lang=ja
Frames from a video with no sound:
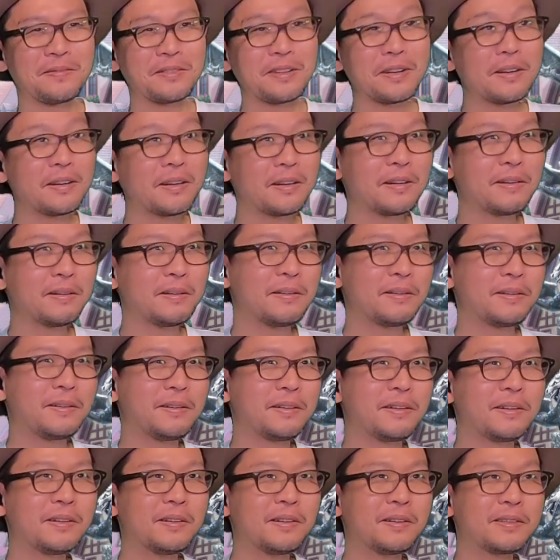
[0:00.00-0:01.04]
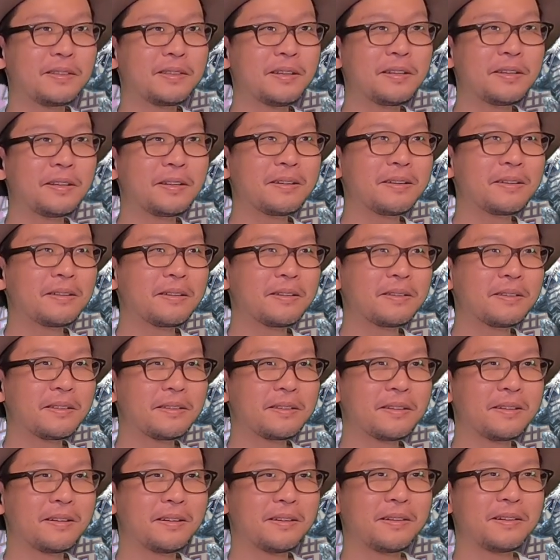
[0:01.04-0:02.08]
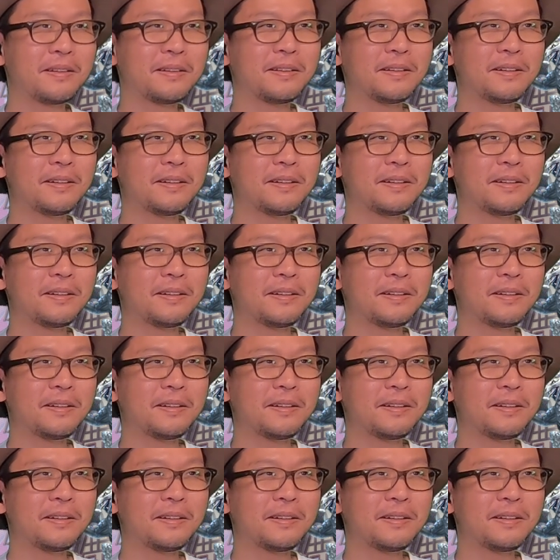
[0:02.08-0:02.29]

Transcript: いや、いやいやいやいやいや。